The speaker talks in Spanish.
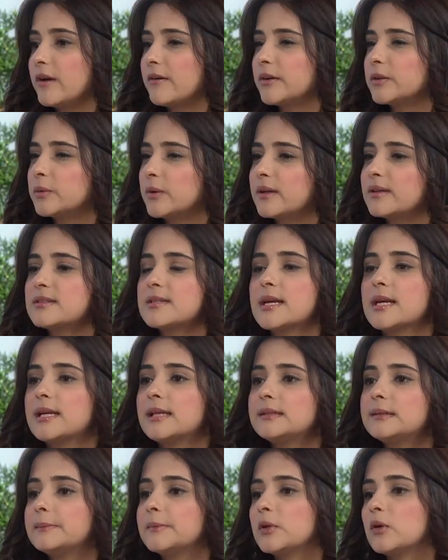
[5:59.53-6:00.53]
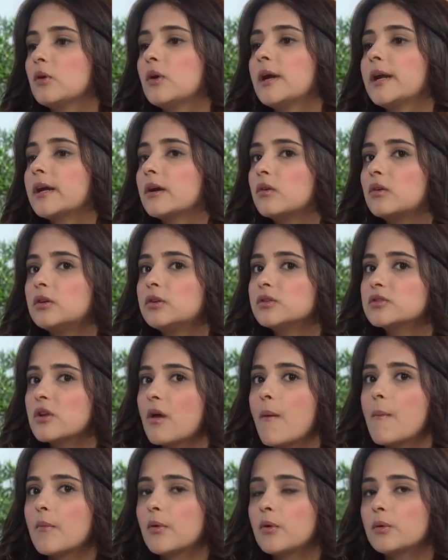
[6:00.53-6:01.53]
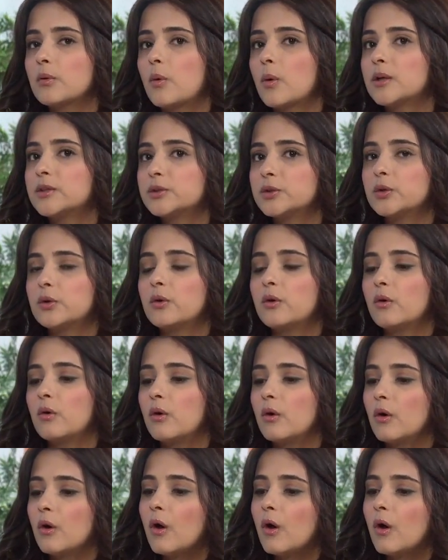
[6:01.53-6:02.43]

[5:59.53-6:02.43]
grabando una serie también con Caracol, no sabemos cuándo